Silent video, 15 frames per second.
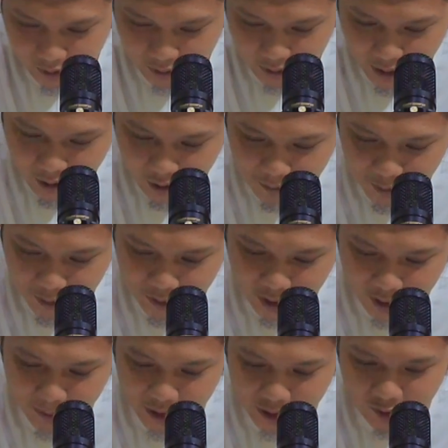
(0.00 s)
kita akan
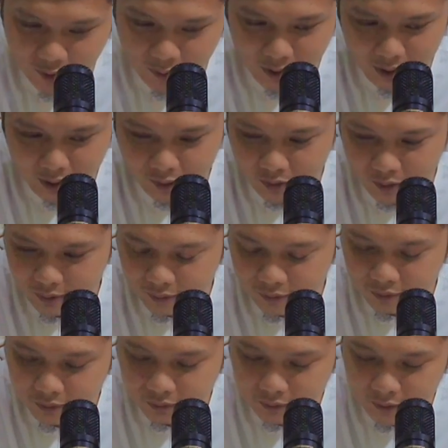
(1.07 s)
mudah menjawab itu.
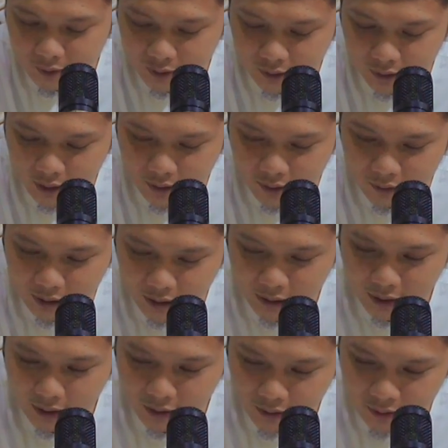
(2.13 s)
Kalau
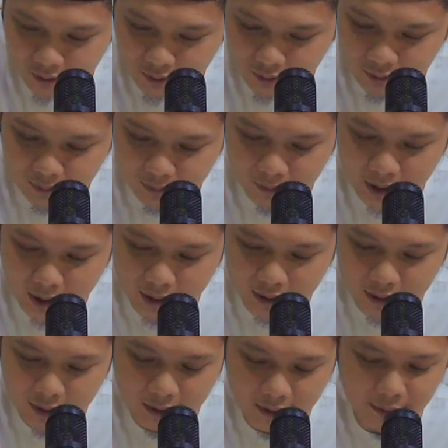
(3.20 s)
kita itu
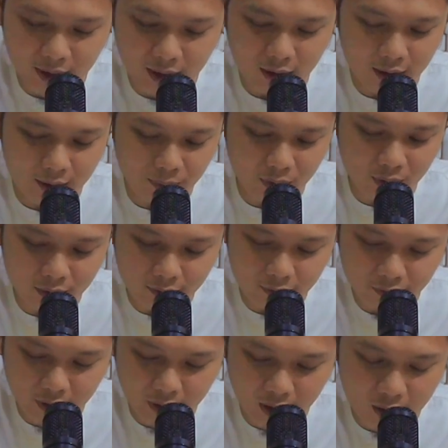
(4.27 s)
mada abdu
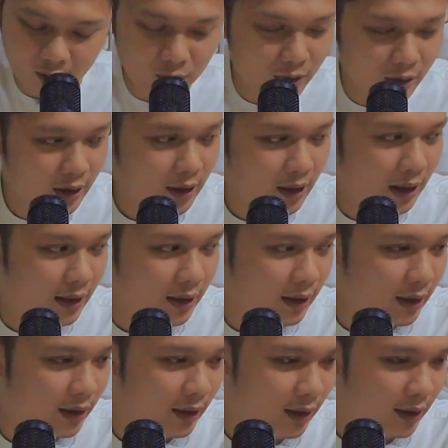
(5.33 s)
fi auni
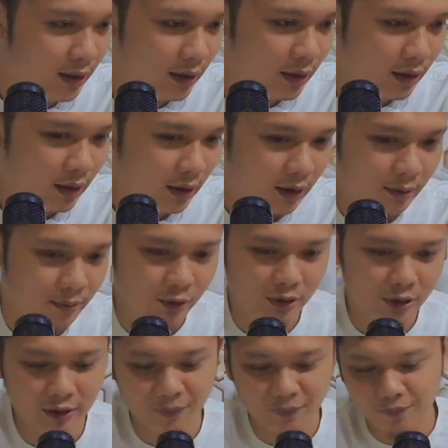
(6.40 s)
akhihi al
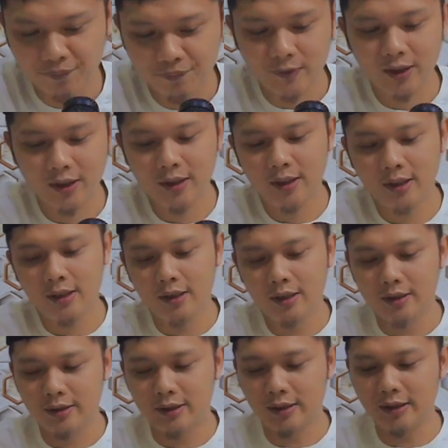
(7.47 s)
muslim.
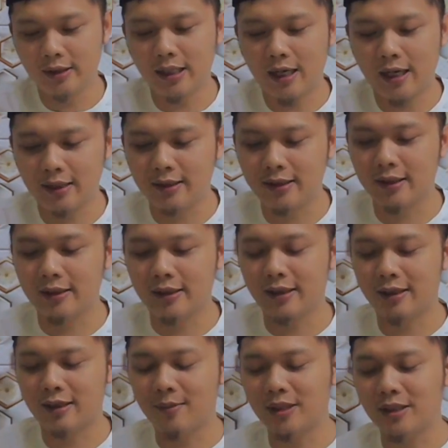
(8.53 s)
Jadi gak ada
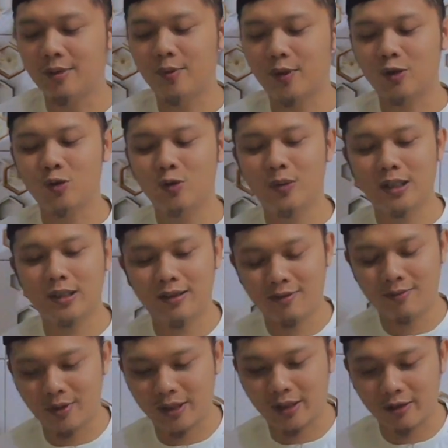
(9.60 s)
yang namanya percuma
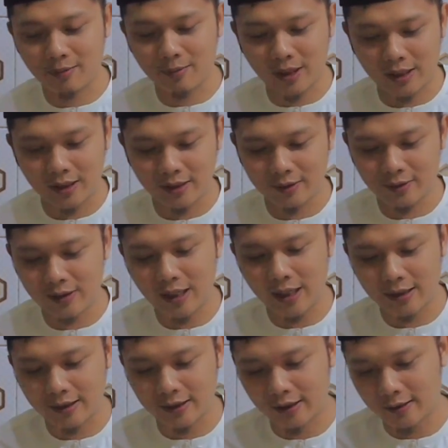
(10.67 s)
dalam berkhidmah, itu gak
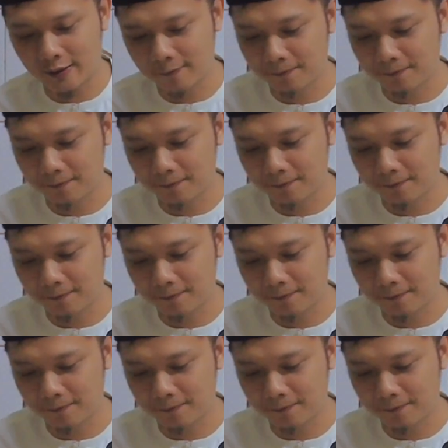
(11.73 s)
ada.